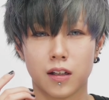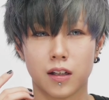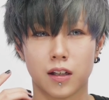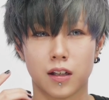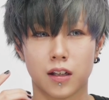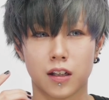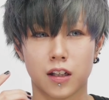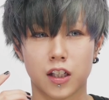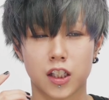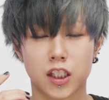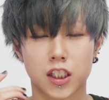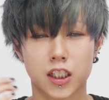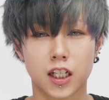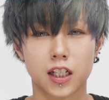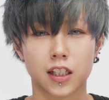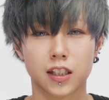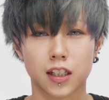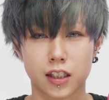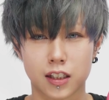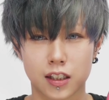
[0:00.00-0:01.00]
えー、しっ
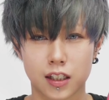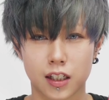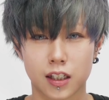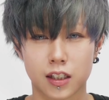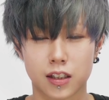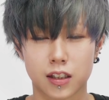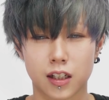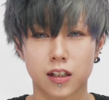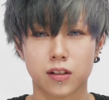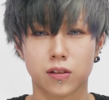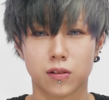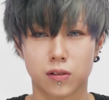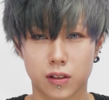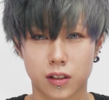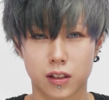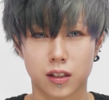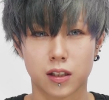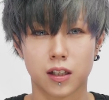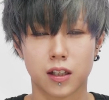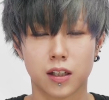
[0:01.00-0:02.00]
かり立ち上げたい
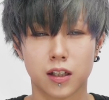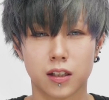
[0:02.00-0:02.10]
時